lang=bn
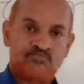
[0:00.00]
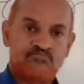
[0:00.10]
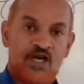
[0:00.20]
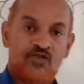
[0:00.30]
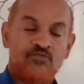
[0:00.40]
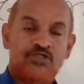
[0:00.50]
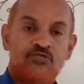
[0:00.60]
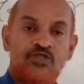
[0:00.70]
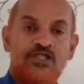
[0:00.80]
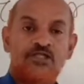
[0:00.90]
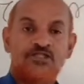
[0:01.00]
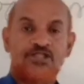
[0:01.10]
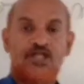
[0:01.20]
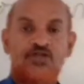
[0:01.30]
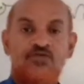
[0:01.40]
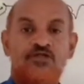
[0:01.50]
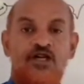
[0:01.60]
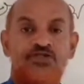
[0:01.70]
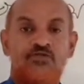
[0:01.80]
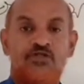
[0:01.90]
মানব জীবনের সাধারণ
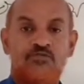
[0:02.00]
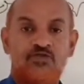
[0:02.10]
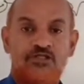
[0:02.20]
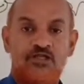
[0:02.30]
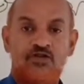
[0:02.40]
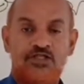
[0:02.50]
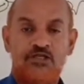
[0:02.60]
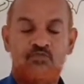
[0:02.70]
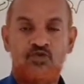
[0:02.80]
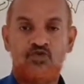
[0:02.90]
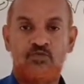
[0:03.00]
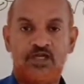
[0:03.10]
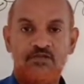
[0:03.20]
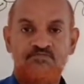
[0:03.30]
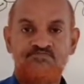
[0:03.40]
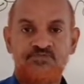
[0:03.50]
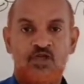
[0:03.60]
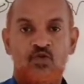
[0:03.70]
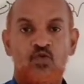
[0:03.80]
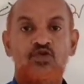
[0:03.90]
কার্যগুলির মধ্যে রয়েছে প্রথমে
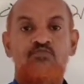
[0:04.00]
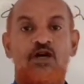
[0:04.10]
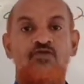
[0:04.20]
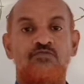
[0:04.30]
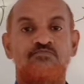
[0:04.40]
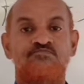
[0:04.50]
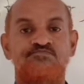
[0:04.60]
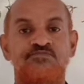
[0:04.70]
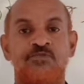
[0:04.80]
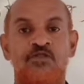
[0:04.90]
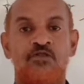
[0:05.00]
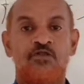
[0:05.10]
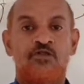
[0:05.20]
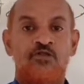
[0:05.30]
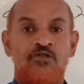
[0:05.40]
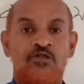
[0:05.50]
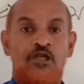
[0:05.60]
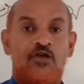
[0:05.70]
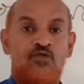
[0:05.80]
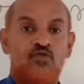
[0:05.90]
উৎপাদন
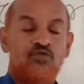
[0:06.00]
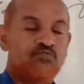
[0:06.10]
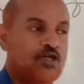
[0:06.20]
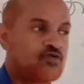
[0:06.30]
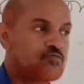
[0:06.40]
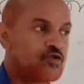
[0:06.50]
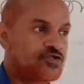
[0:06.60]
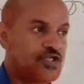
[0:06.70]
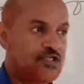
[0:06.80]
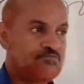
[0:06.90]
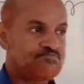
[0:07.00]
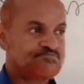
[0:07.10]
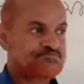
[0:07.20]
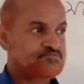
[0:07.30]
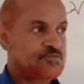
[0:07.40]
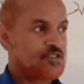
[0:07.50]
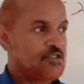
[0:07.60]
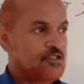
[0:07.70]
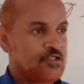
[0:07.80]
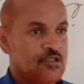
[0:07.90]
এখন উৎপাদন বলতে
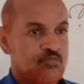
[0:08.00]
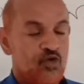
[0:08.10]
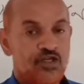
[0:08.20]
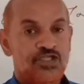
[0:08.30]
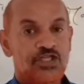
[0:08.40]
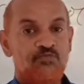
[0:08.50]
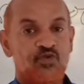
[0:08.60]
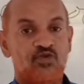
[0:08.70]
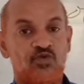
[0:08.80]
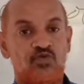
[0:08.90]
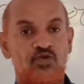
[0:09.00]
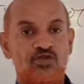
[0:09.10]
প্রকৃতি প্রদত্ত